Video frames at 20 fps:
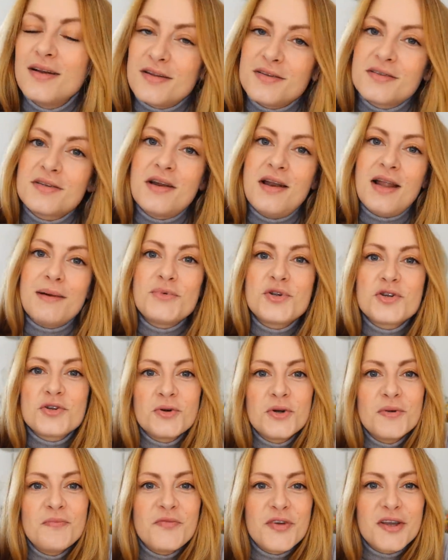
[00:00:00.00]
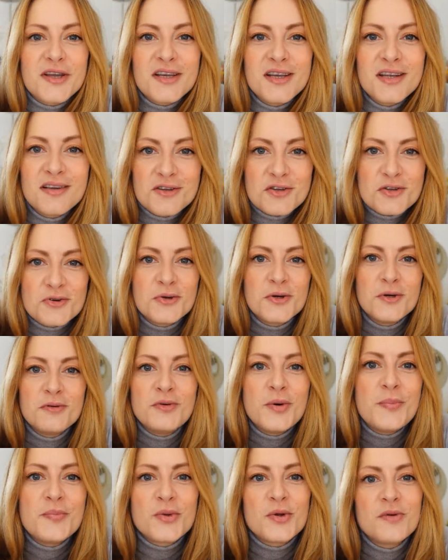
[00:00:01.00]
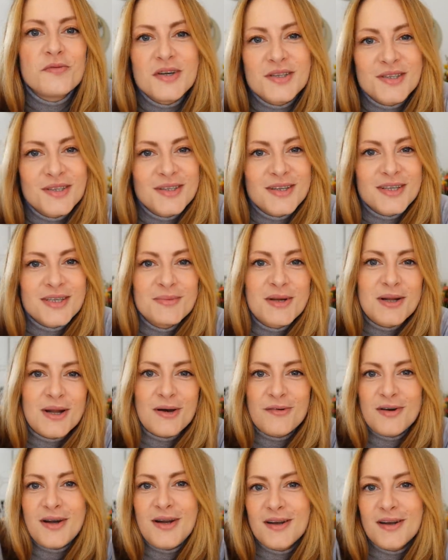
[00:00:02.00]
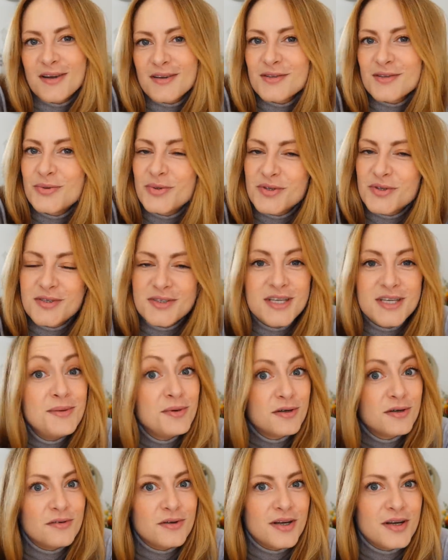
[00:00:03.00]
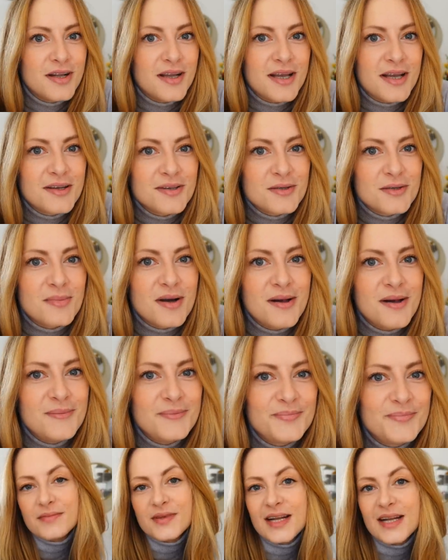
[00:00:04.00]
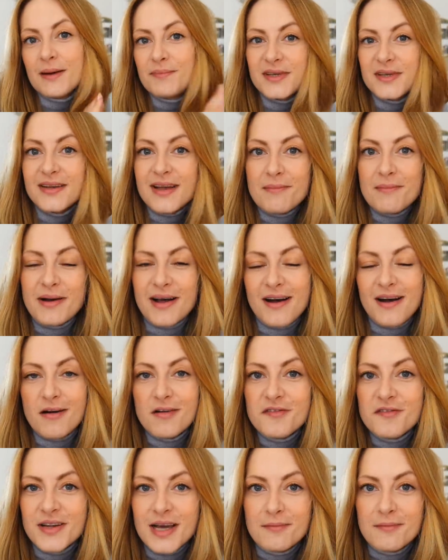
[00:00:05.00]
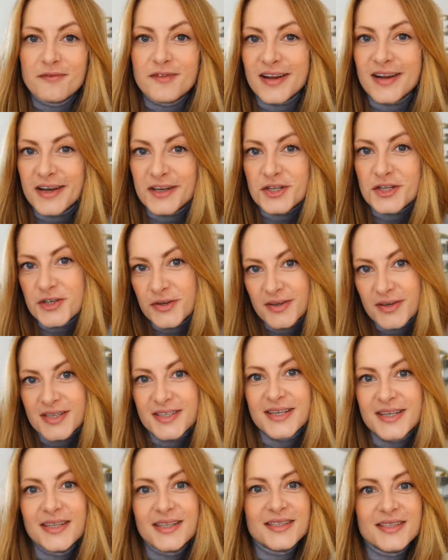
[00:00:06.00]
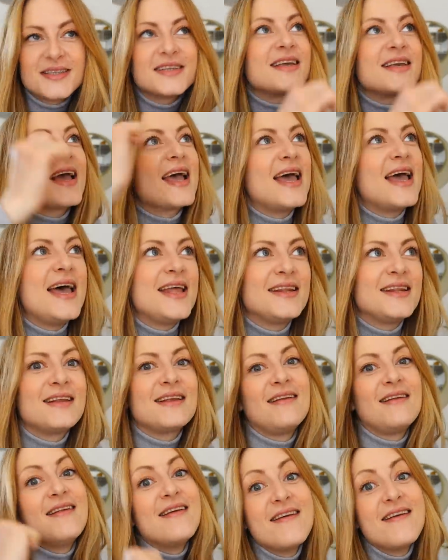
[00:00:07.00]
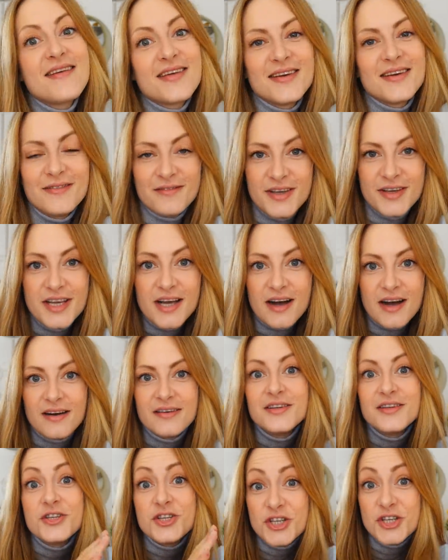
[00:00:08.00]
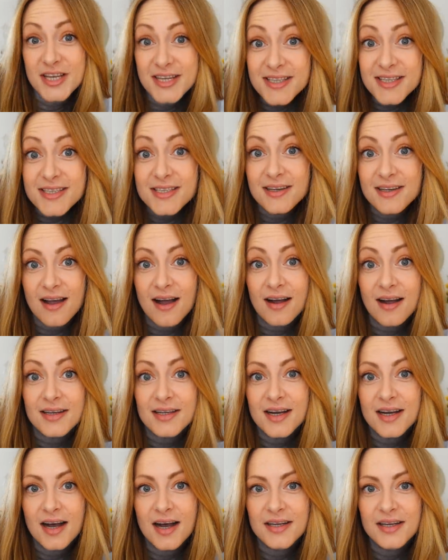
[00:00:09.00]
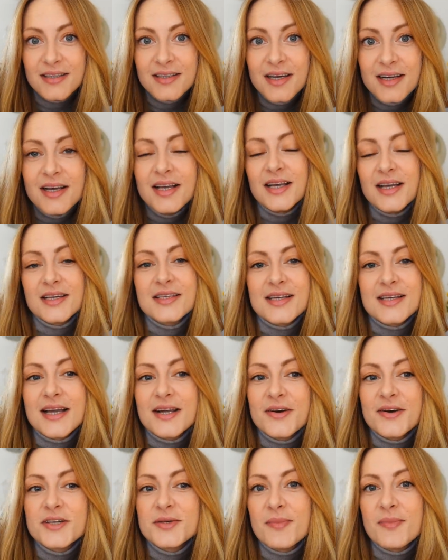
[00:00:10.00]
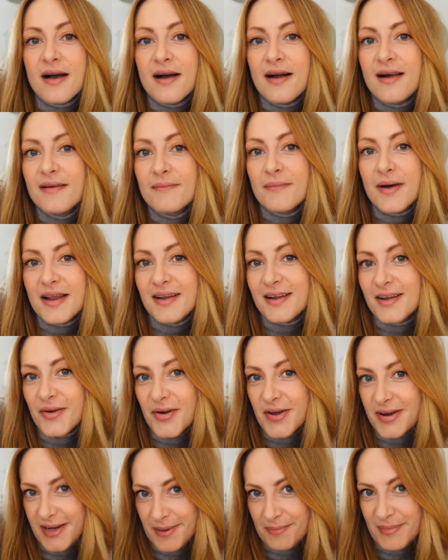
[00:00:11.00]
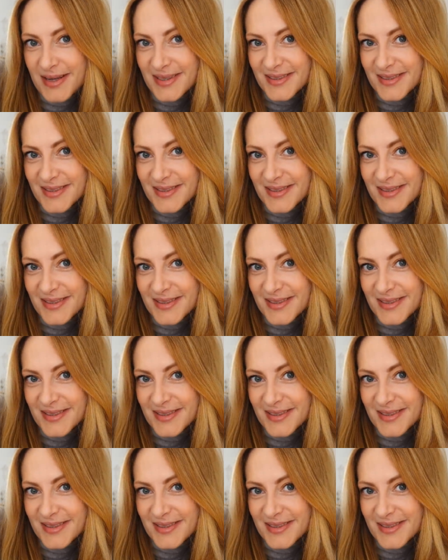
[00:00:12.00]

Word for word: das klappt schon, wir kriegen das schon gewuppt und wir sind jetzt mittlerweile ein ganz gutes Team geworden, denke ich mal. Dann habt ihr in ein paar Aufnahmen vielleicht schon gesehen, dass ich endlich wieder Jeans tragen kann. Ich zeige euch mal meine neuen Lieblings